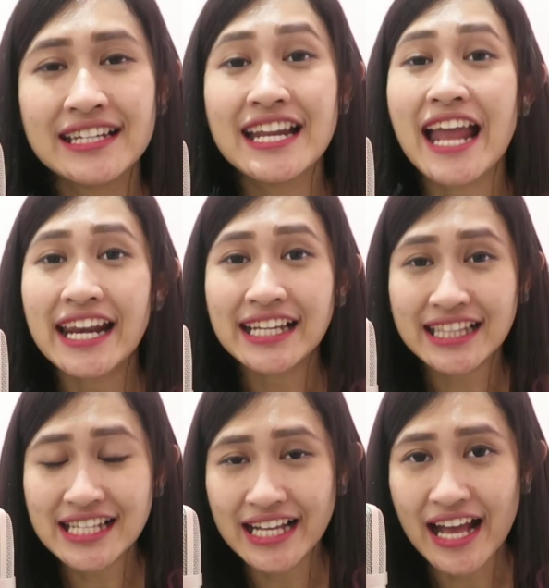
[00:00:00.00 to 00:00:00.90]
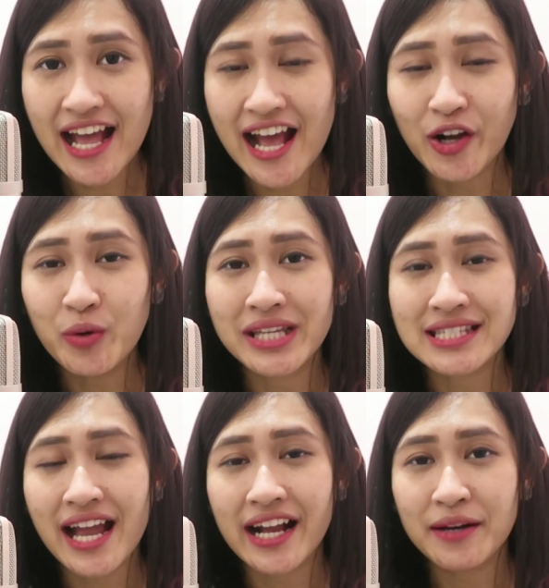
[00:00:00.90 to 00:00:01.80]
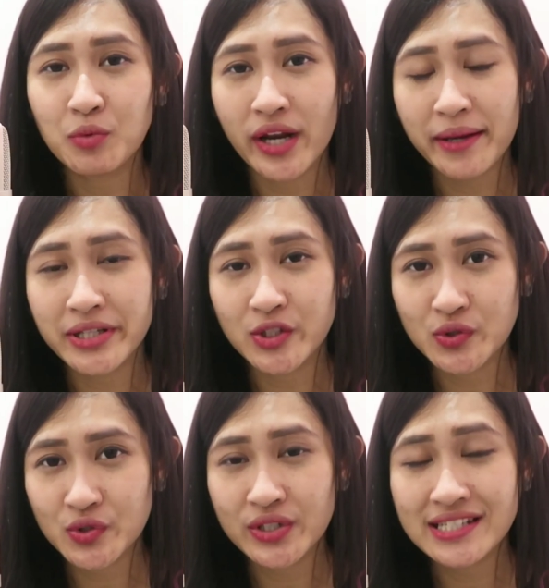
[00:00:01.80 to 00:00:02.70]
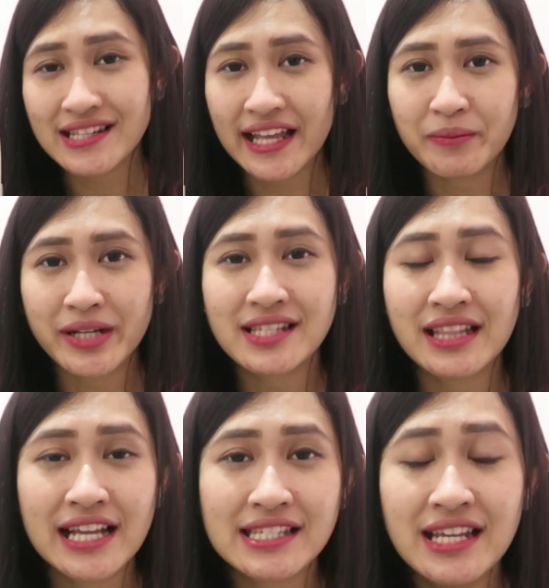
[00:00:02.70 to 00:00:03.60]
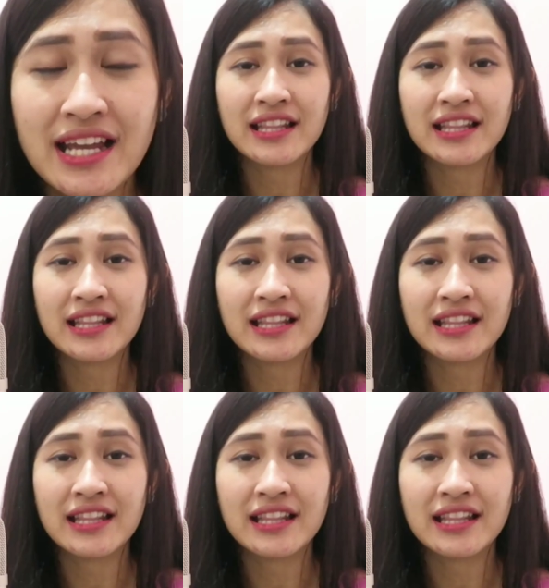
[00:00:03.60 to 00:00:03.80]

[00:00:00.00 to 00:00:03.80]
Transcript: Dan hari ketiga, aku biasanya akan mulai menyusun slide presentasi,